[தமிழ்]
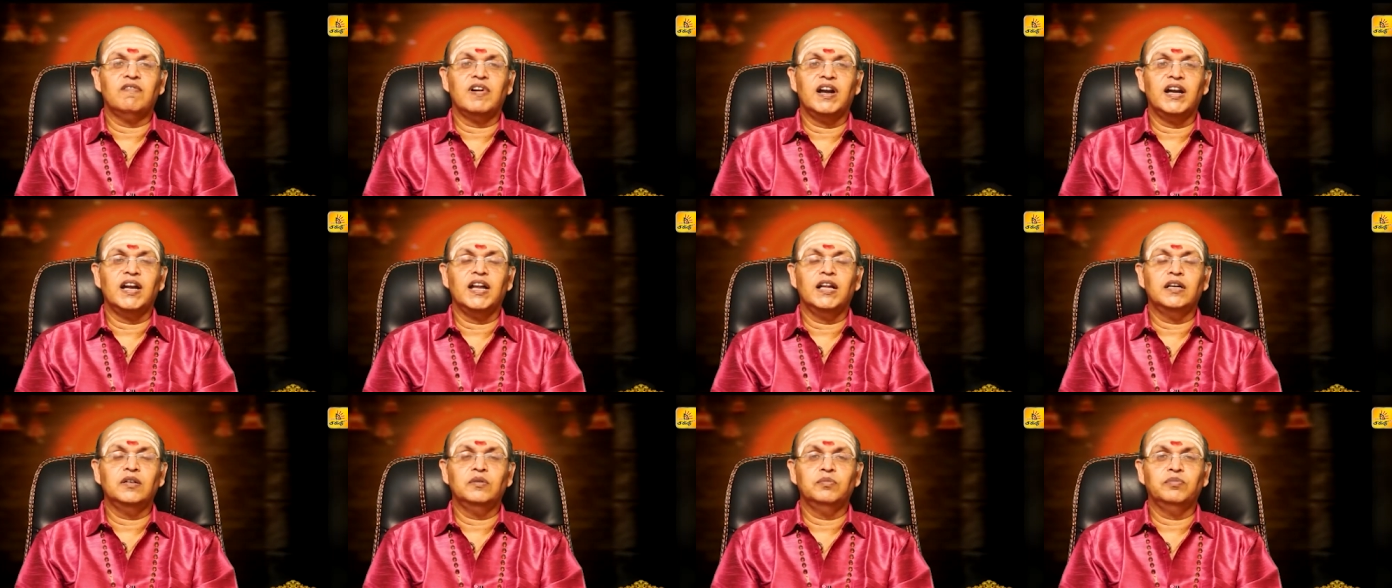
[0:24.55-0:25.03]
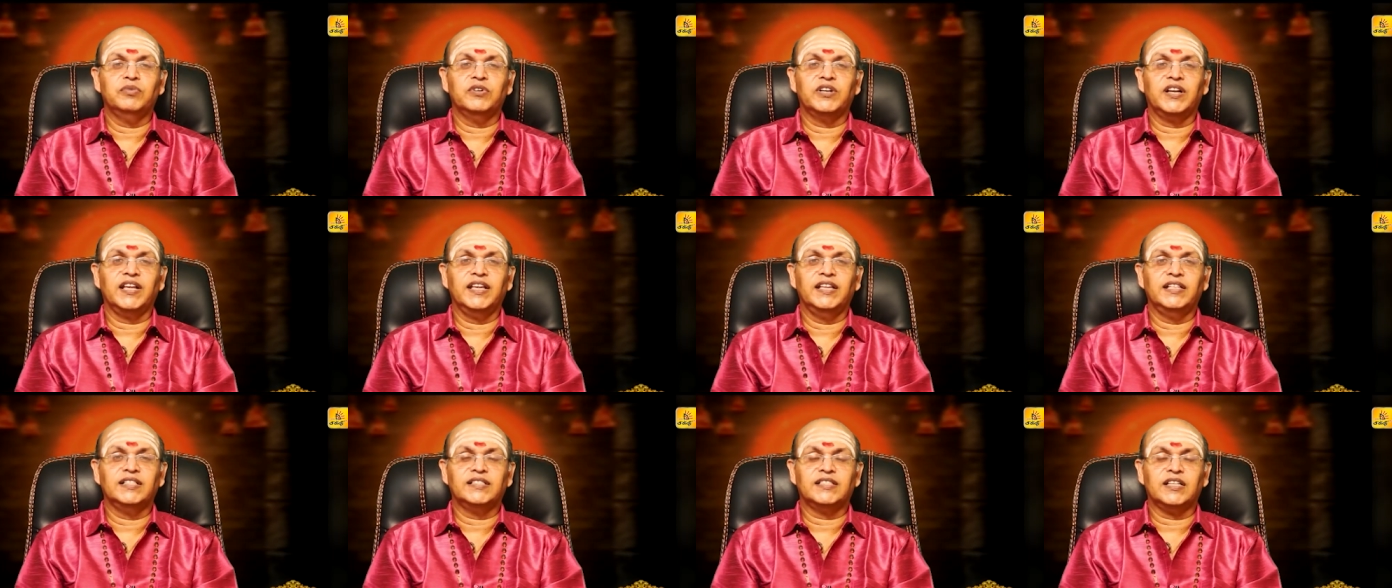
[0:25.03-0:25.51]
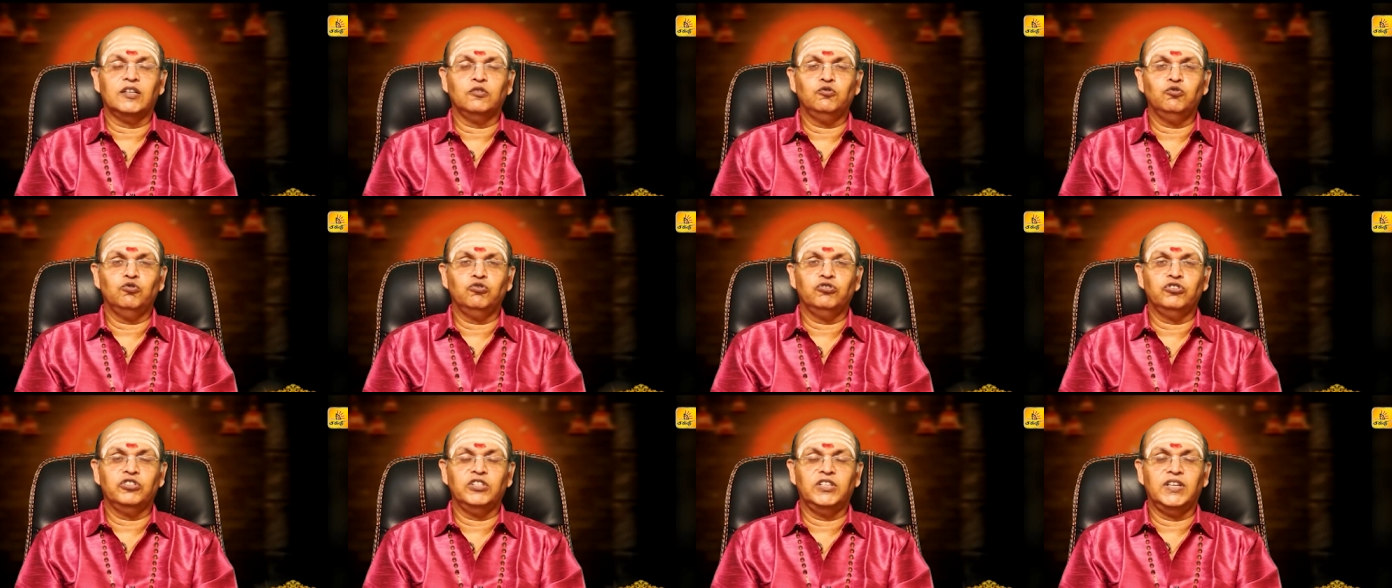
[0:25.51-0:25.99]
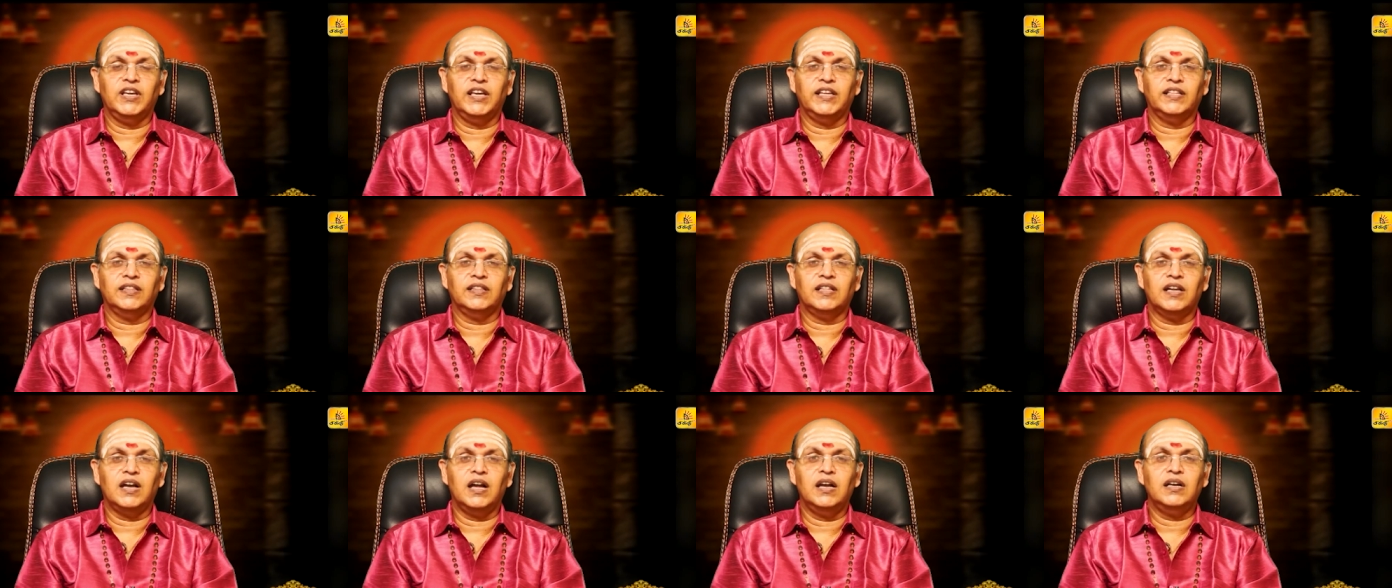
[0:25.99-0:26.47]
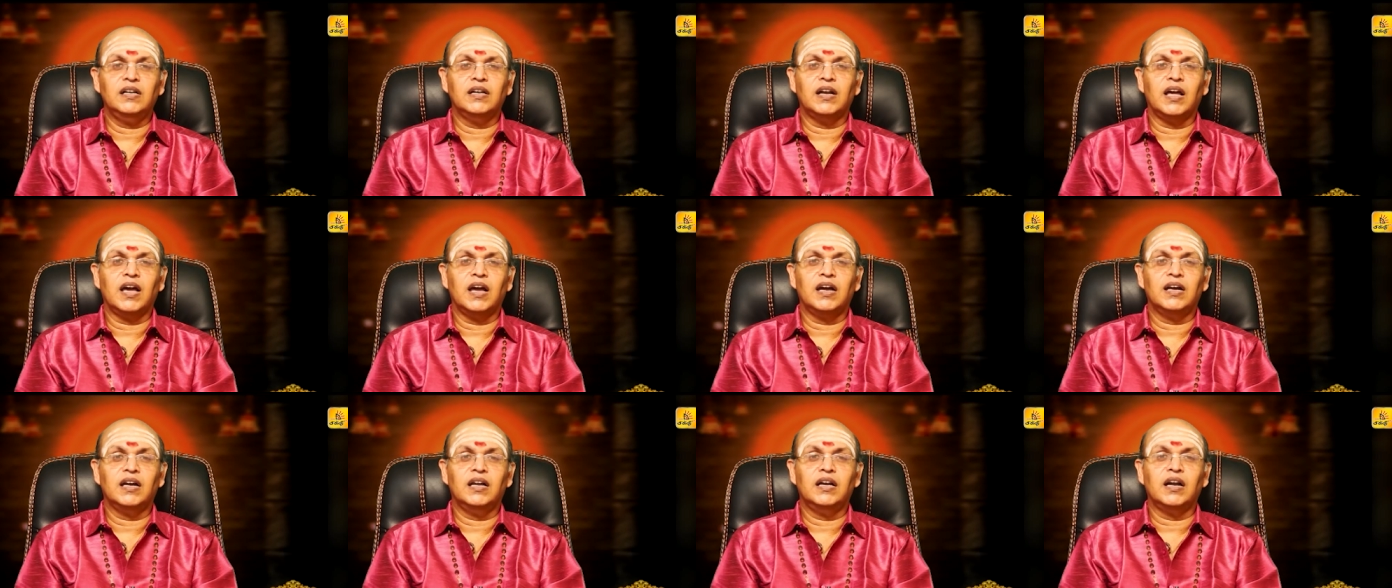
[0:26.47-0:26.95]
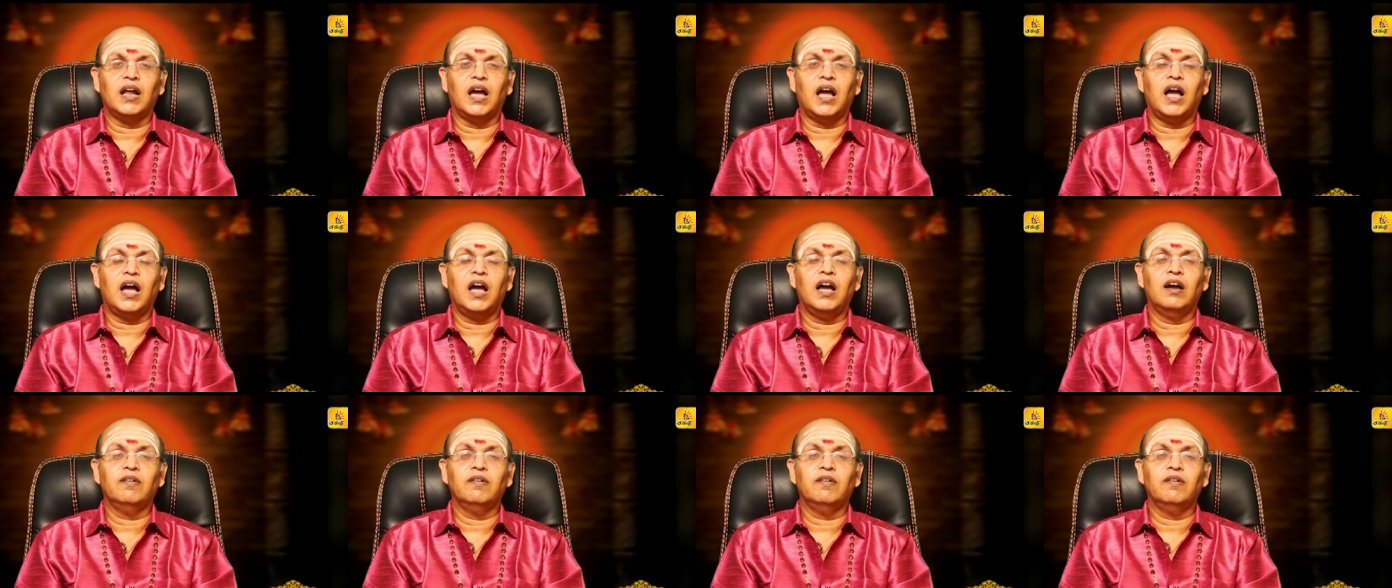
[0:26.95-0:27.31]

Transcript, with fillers: வளர்புறை சதுர்த்தியைத்தான் நாங்கள்